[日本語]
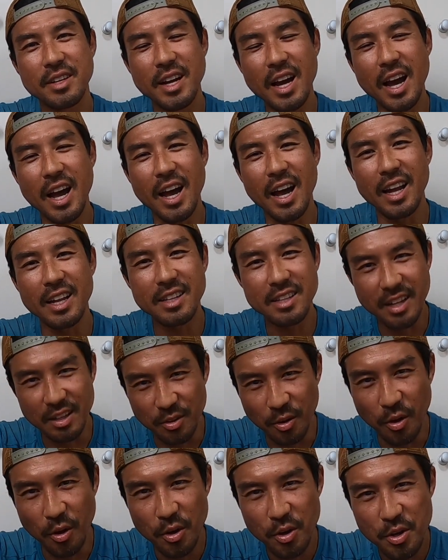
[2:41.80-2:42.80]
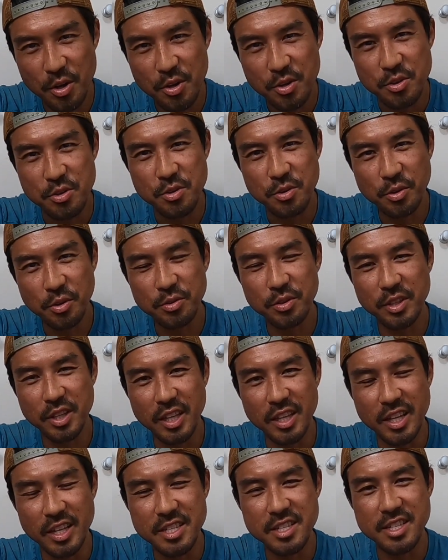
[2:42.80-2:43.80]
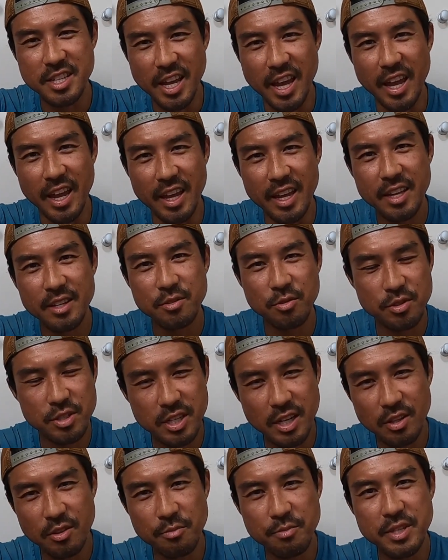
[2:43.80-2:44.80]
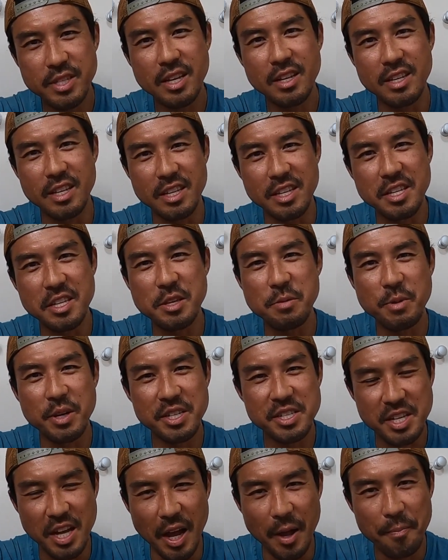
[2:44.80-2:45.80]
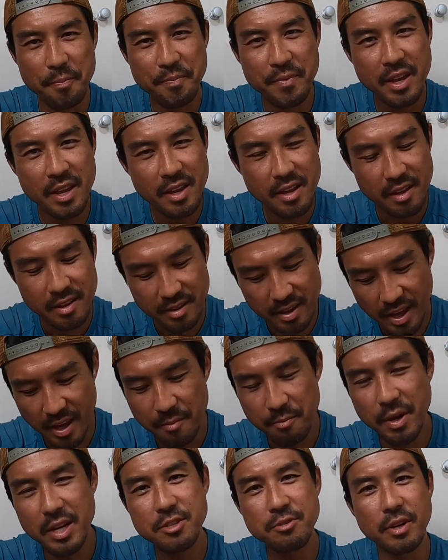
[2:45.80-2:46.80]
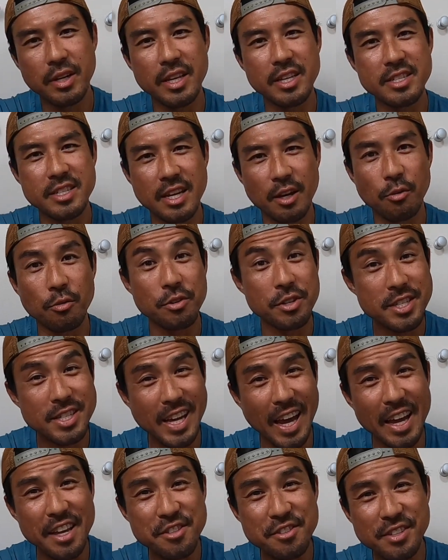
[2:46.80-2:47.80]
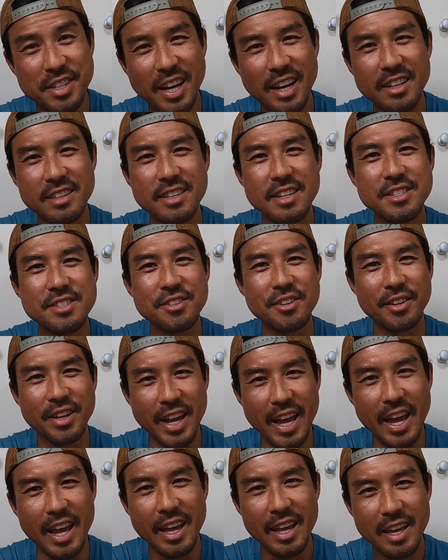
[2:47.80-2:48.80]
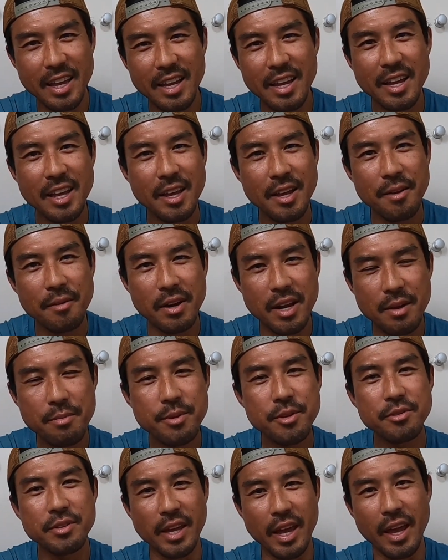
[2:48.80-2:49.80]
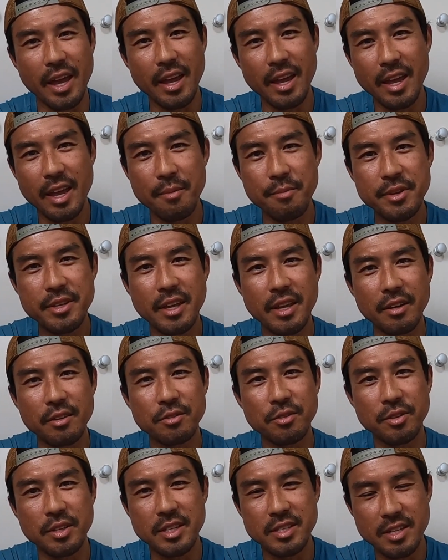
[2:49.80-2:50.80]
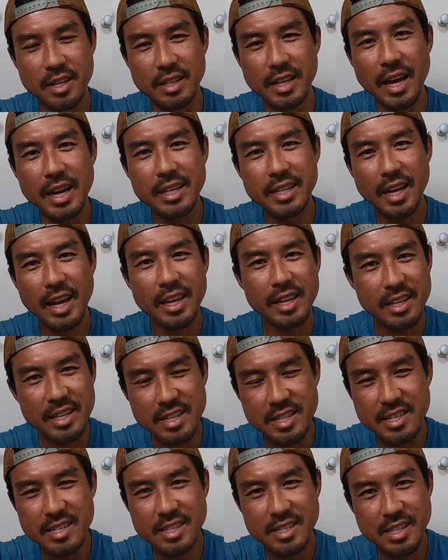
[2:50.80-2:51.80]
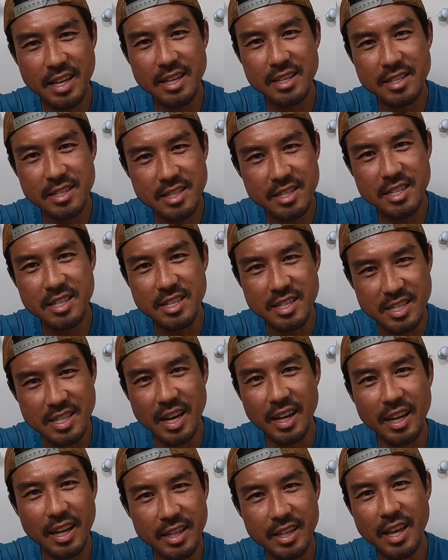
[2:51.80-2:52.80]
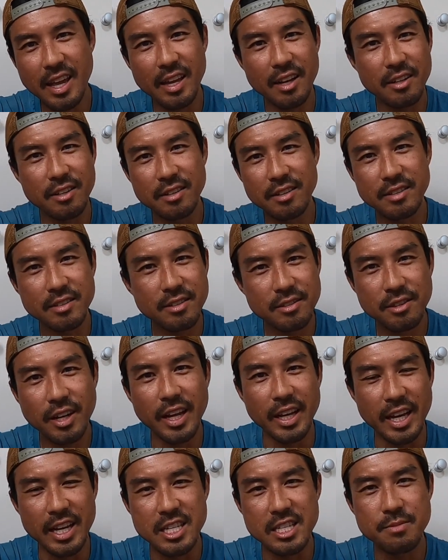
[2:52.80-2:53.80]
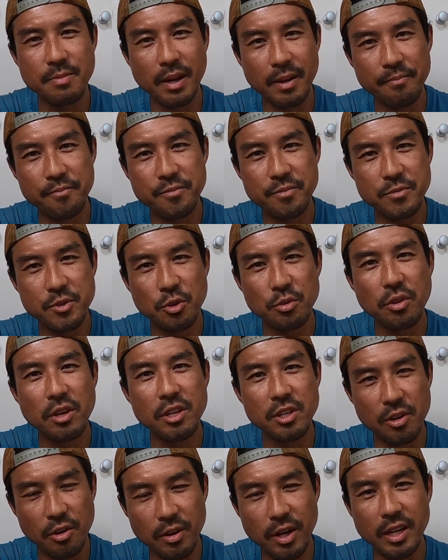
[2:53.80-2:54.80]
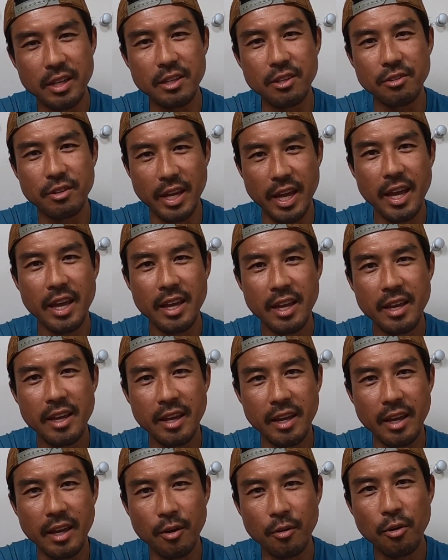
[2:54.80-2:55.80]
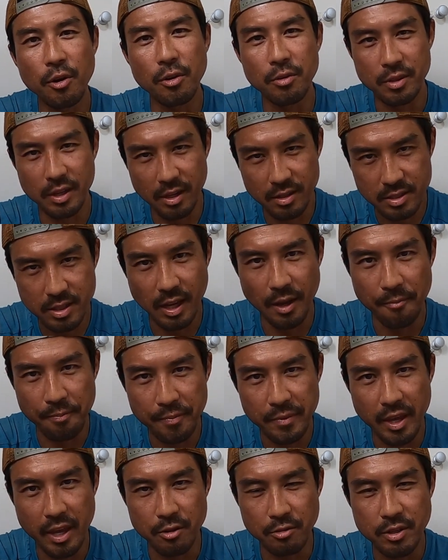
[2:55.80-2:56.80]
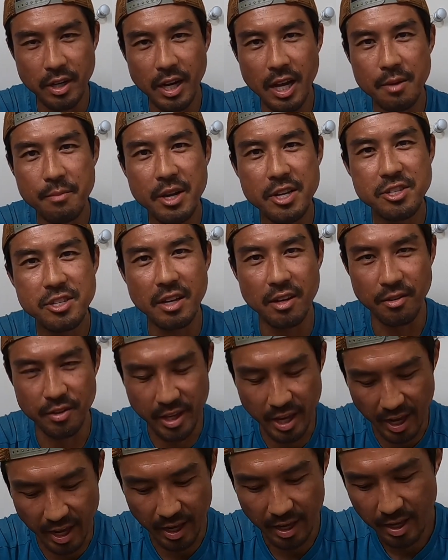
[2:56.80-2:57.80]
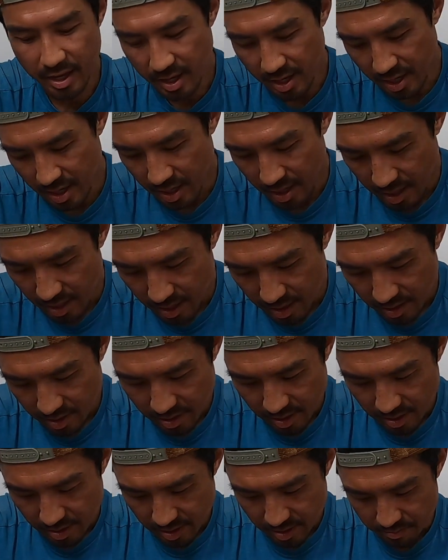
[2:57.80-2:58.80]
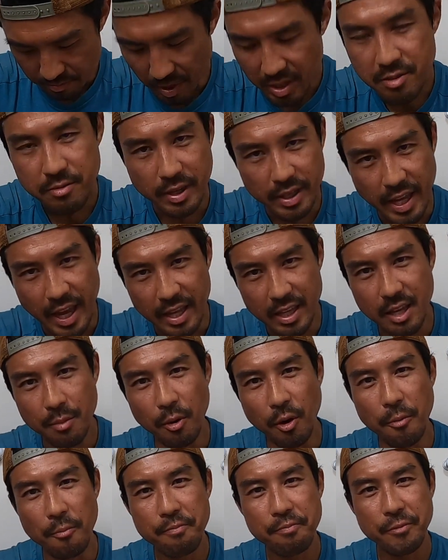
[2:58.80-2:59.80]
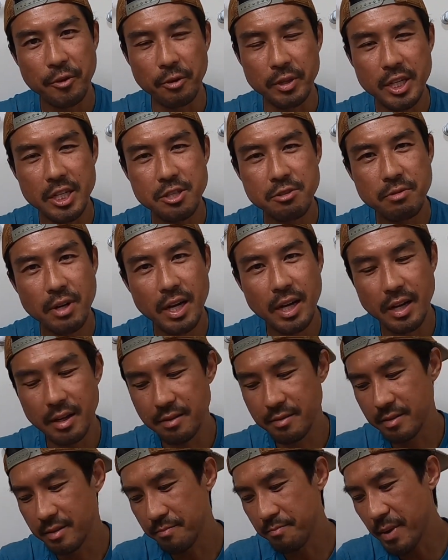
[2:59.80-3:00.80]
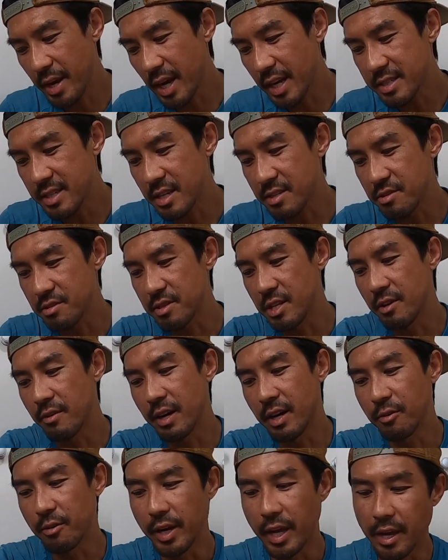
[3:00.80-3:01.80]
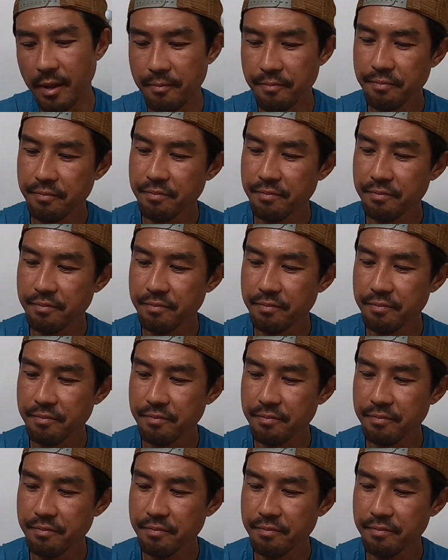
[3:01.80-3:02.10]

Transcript: があったということでですね、そちらの店に行きました。で、まずはですね、このサイズ感ですよね。レビューで見ていくとですね、だいたい1センチ下げてぐらいが一番ちょうどいいよなんていうね、え声をたくさん、え伺いましたので、まずはね、でも私はペガサスではこれ